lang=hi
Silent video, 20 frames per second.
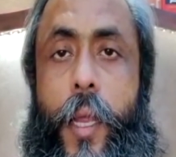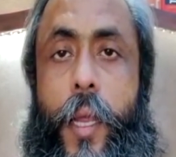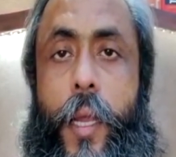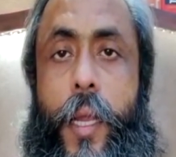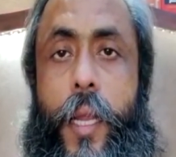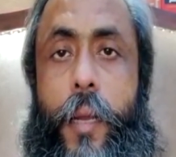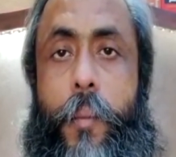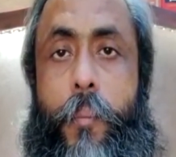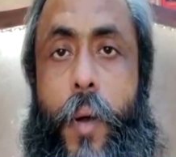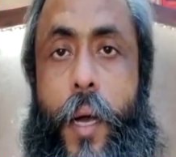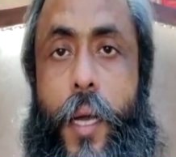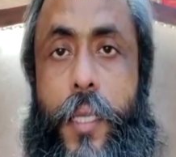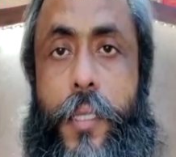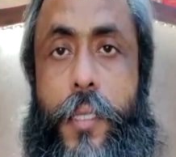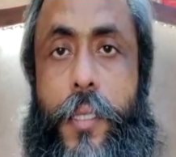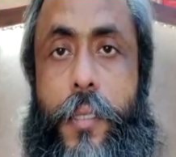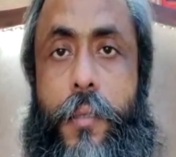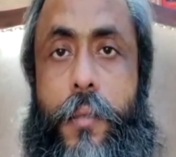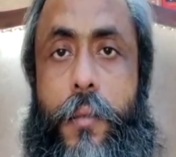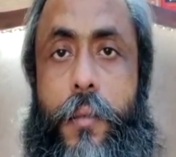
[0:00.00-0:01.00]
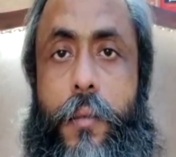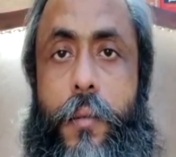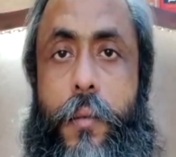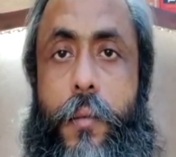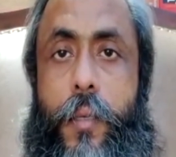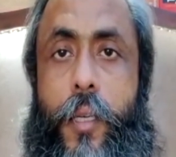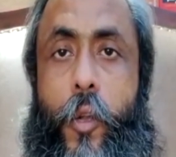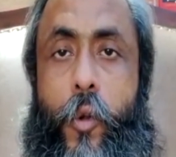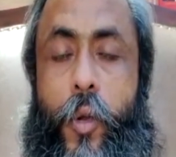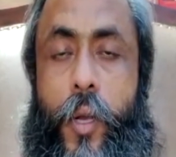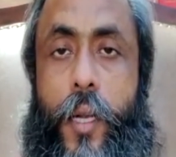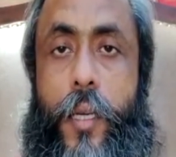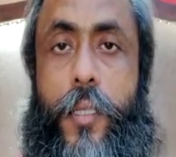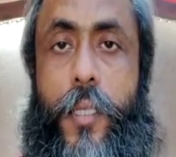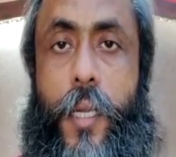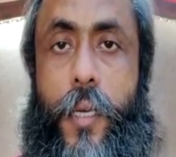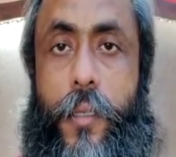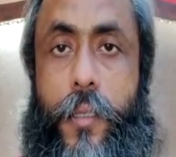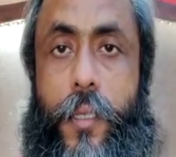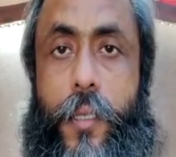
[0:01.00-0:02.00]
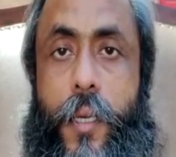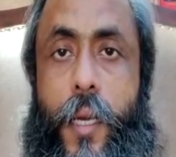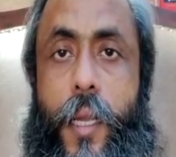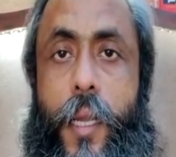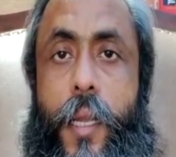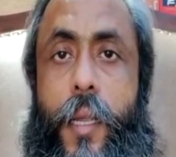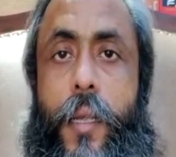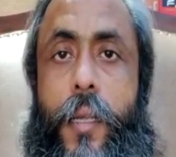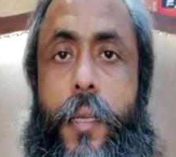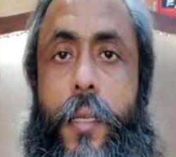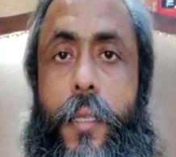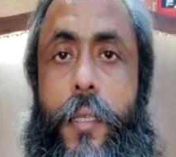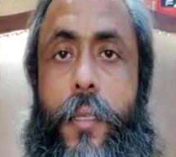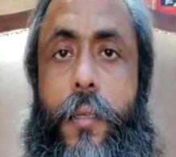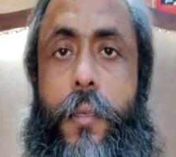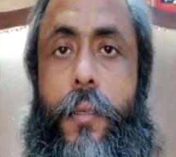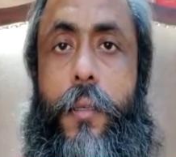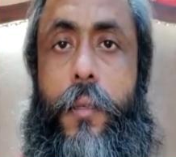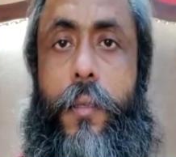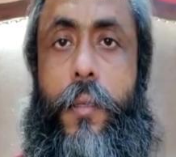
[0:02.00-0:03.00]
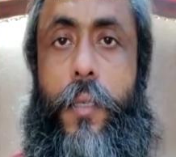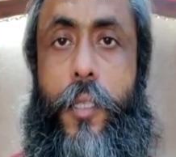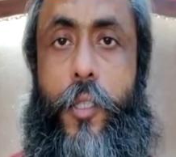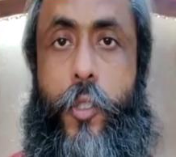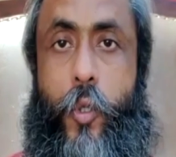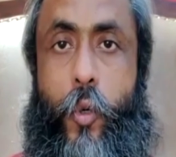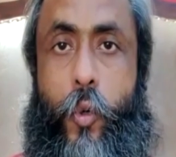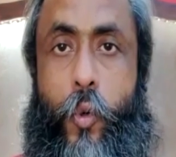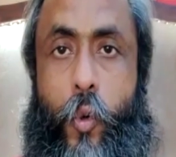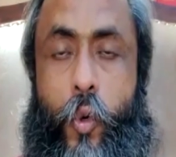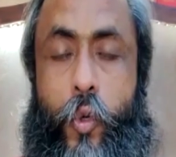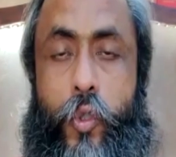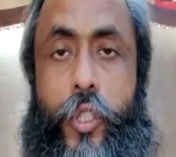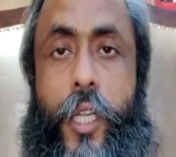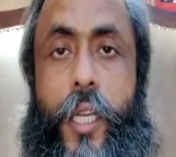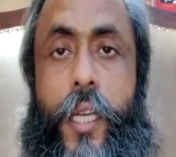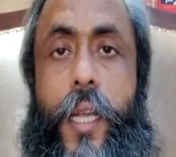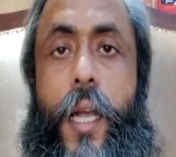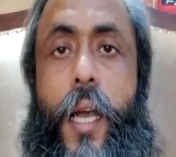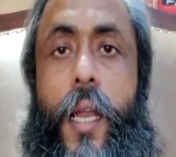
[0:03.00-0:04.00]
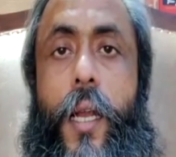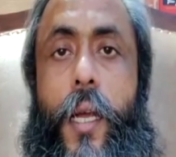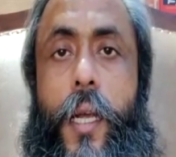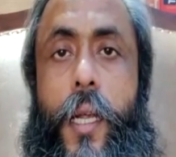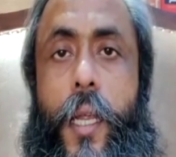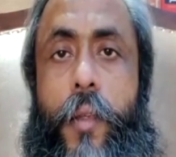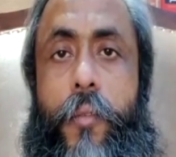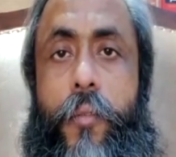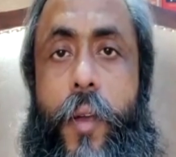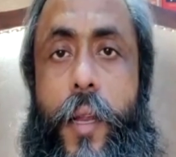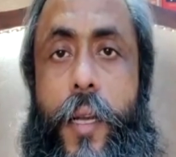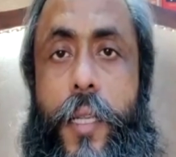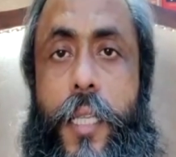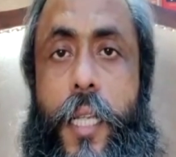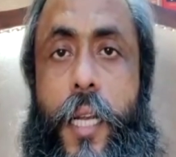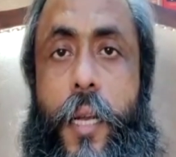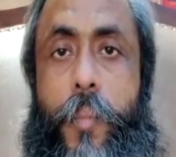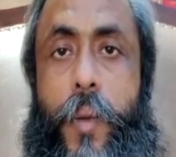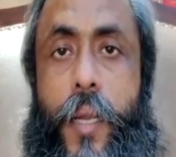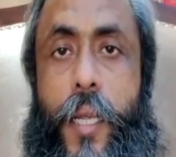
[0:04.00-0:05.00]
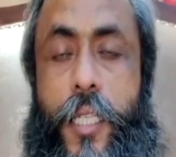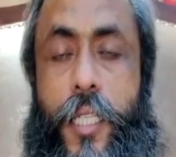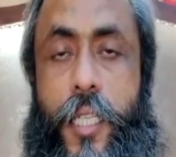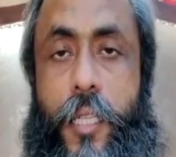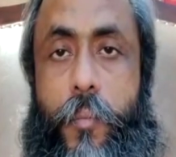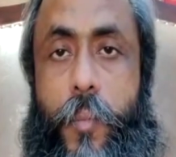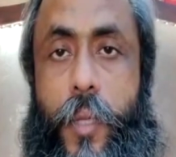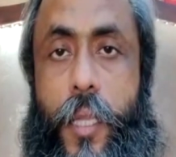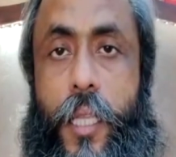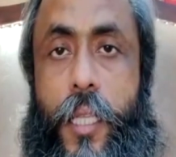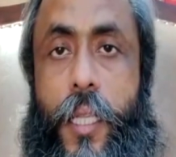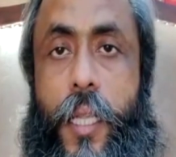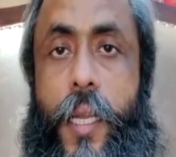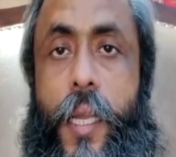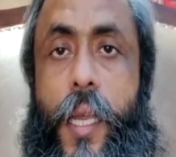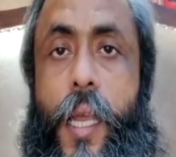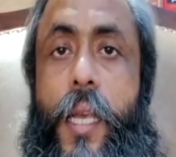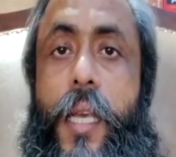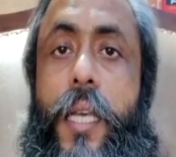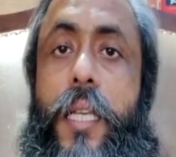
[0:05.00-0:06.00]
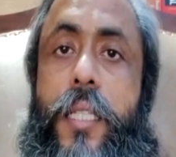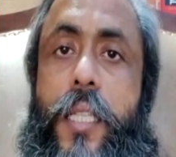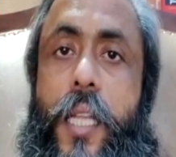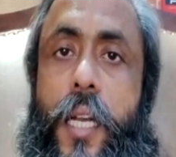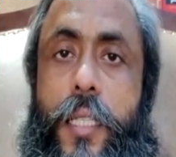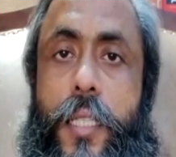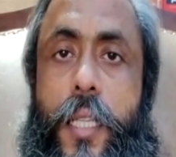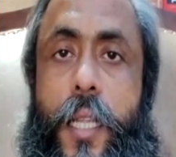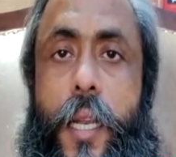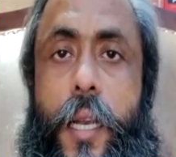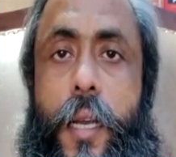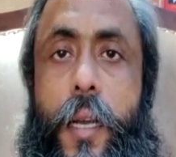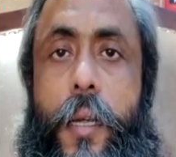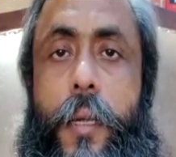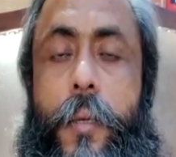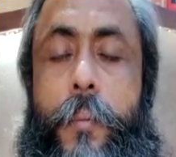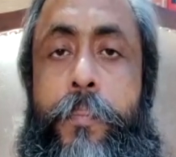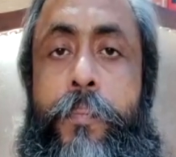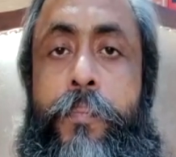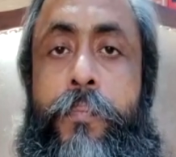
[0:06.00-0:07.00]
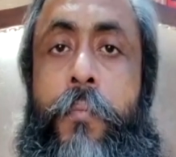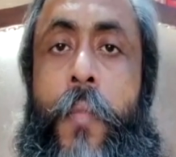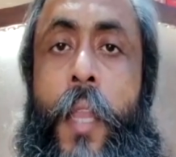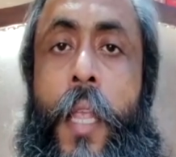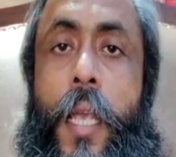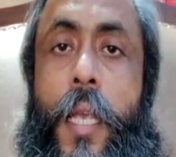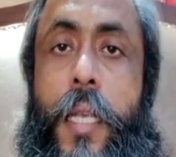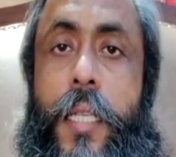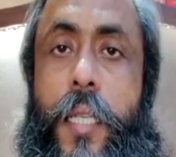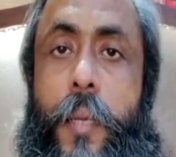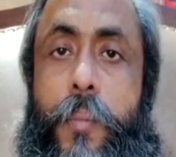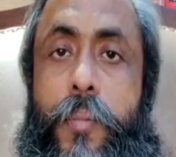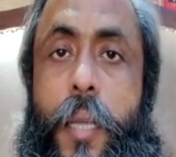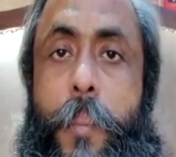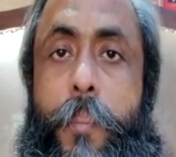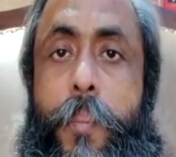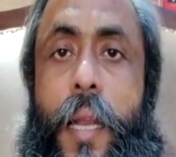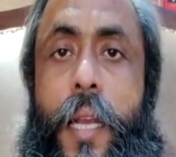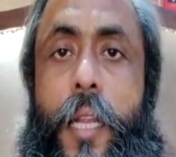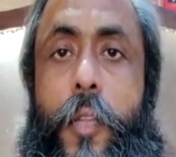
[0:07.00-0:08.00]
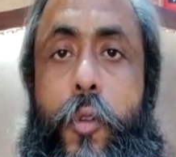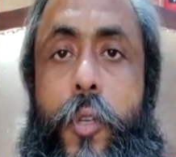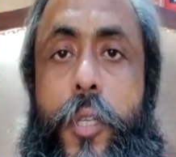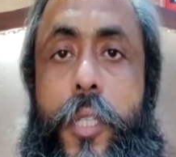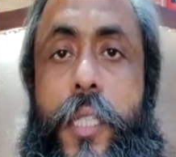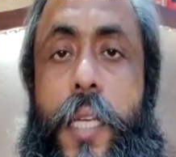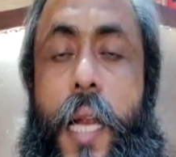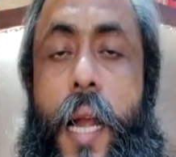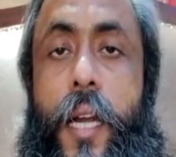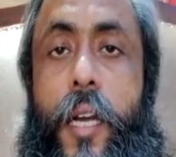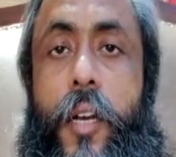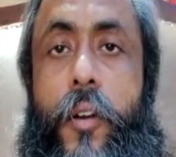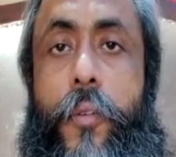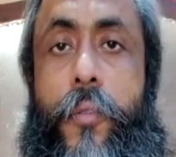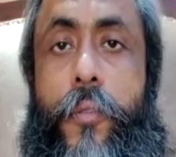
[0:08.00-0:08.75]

के इन मास न्यूक्लियर सेंटर ने इसको खोज के निकाला कि वायरस की रेप्लीकेशन मदद करेगी किस तरह से लेना है सबसे पहले तो स्टैंडर्ड